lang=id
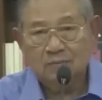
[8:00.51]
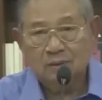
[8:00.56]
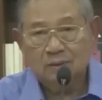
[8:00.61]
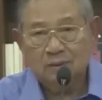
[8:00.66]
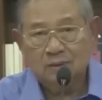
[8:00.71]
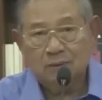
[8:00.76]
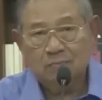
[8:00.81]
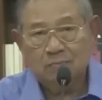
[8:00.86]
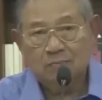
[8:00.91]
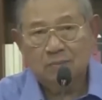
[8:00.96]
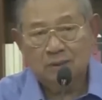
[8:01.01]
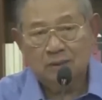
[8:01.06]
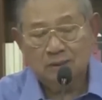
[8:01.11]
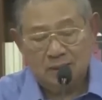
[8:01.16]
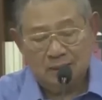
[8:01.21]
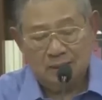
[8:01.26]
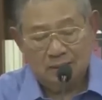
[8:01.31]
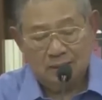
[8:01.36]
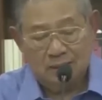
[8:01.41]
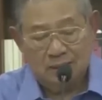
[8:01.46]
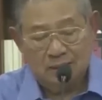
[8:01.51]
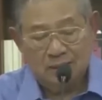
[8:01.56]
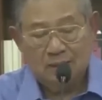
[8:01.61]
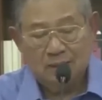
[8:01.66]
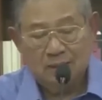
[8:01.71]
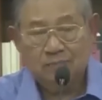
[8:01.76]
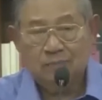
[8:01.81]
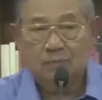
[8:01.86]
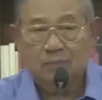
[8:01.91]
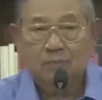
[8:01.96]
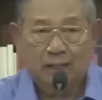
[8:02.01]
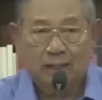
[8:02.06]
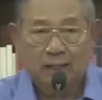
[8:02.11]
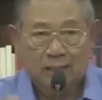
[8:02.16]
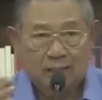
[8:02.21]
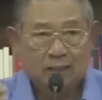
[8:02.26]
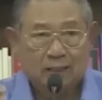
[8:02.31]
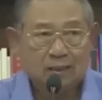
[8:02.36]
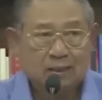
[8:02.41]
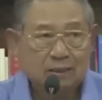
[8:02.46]
akan mendapatkan yang lebih
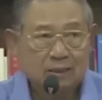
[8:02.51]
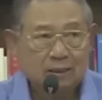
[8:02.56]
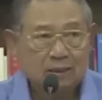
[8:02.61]
baik